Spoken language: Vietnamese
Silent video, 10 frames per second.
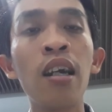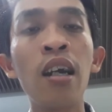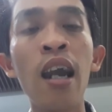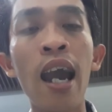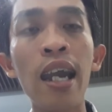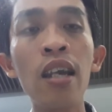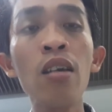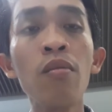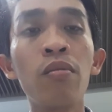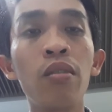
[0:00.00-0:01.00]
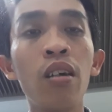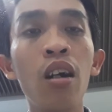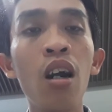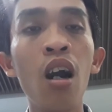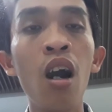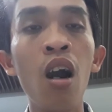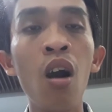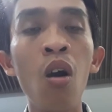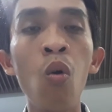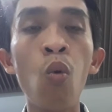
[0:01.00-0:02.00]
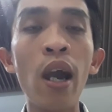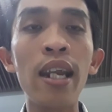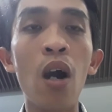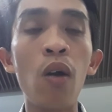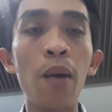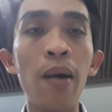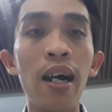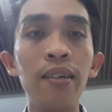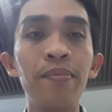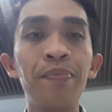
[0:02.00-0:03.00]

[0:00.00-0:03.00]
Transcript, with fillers: hãy quay đầu là bờ